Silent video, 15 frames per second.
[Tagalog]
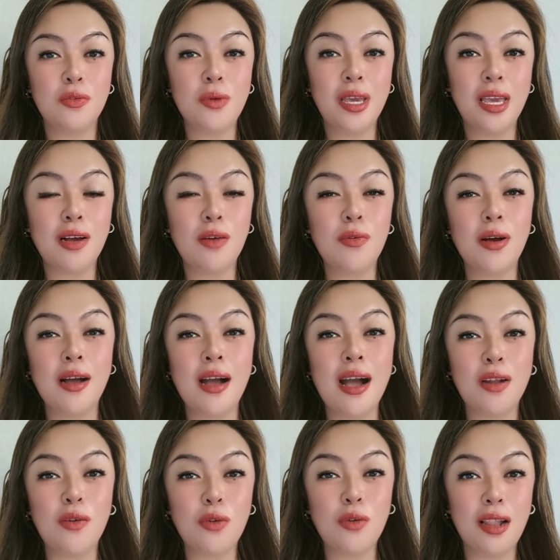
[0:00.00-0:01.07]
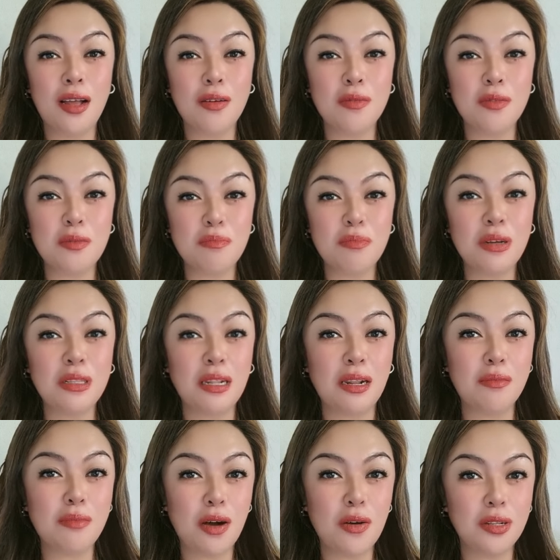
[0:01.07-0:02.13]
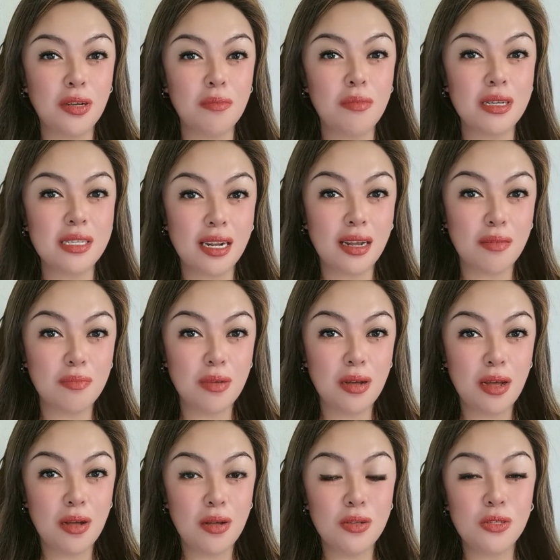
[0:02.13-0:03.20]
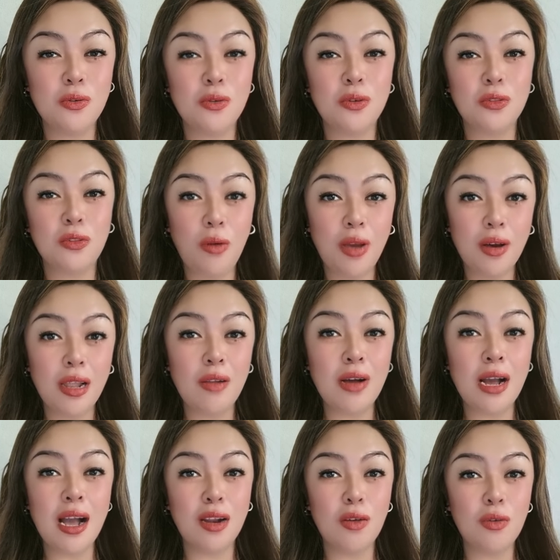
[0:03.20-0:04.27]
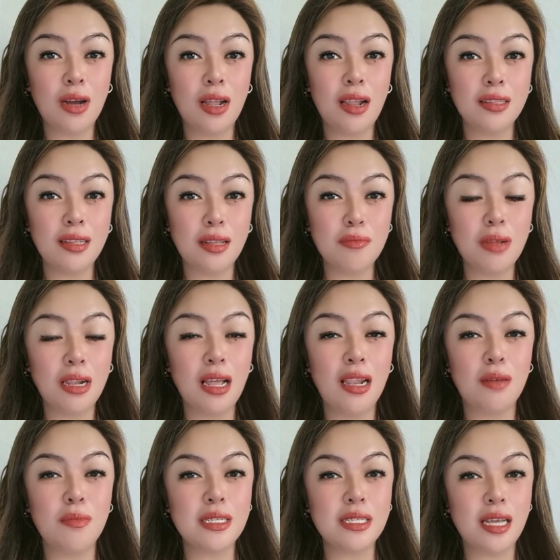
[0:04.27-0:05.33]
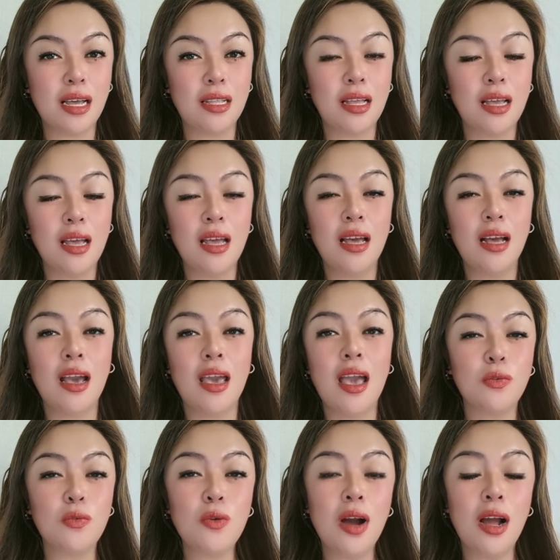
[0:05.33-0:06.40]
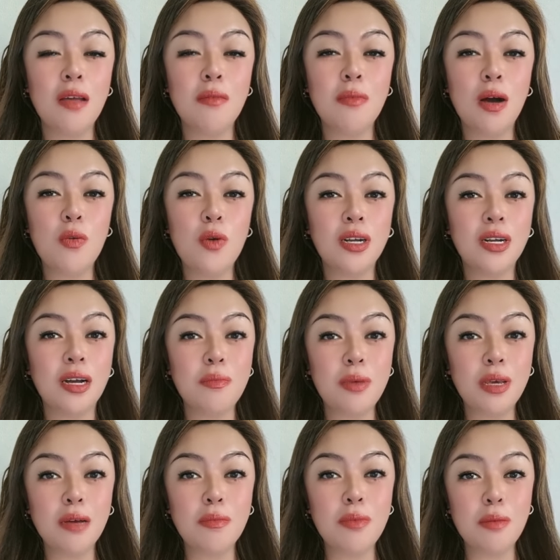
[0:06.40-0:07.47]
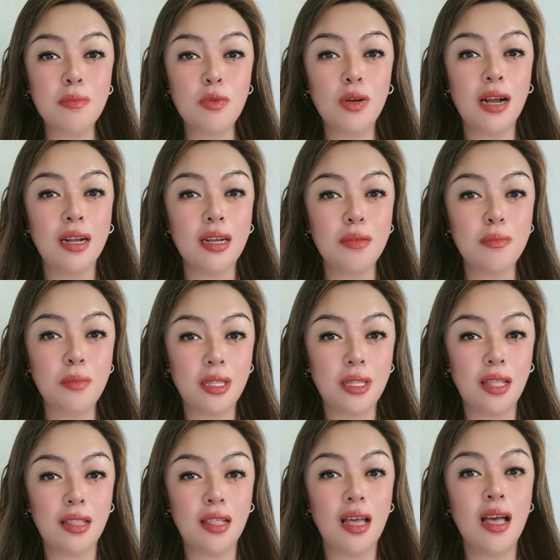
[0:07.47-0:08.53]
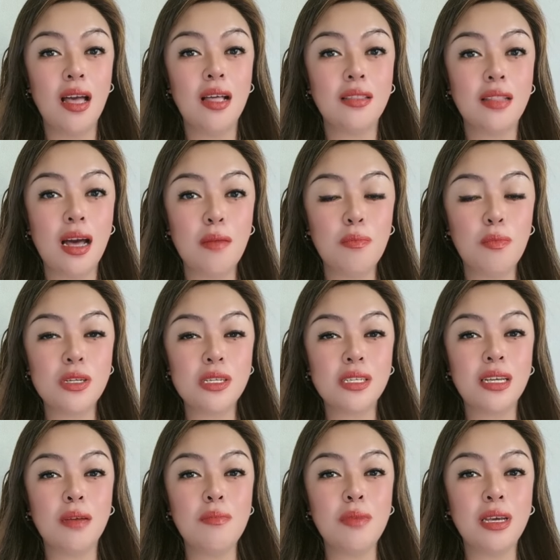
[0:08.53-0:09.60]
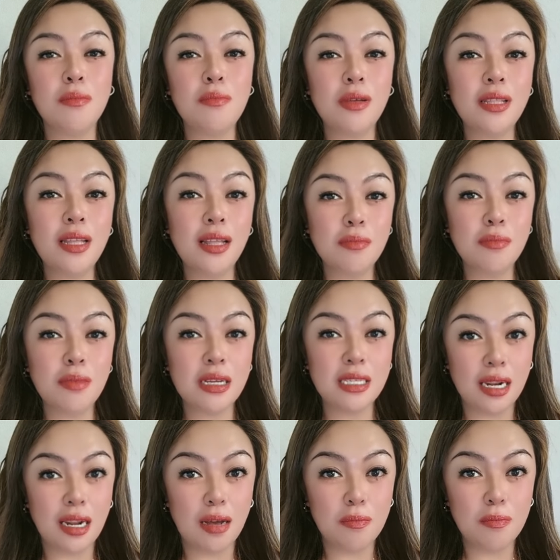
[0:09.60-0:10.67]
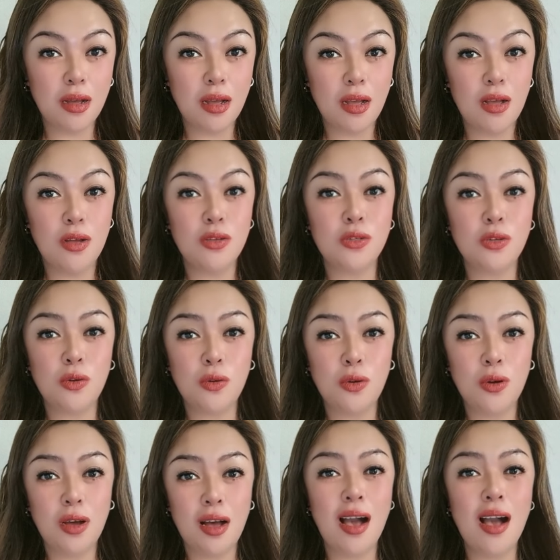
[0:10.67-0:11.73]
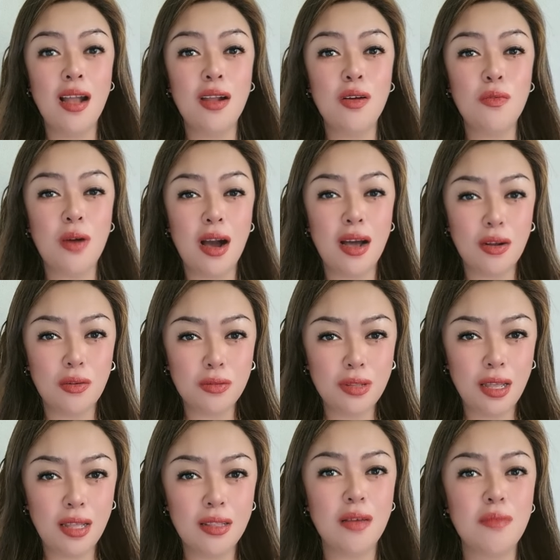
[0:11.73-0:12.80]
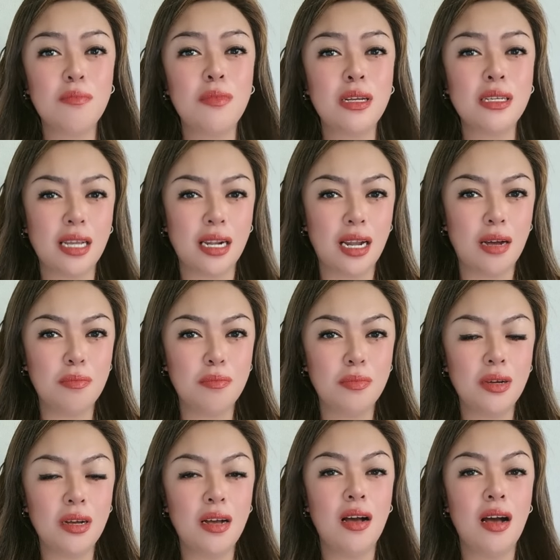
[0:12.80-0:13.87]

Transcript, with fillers: tuwing kalawang araw ka lang magtrabaho ng masarap. So, tuwing kalawang araw ka lang din, malalabasan. Kung halimbawang gabi-gabi mo gagamitin, tapos gabi-gabi din masarap. So, araw-araw din masarap.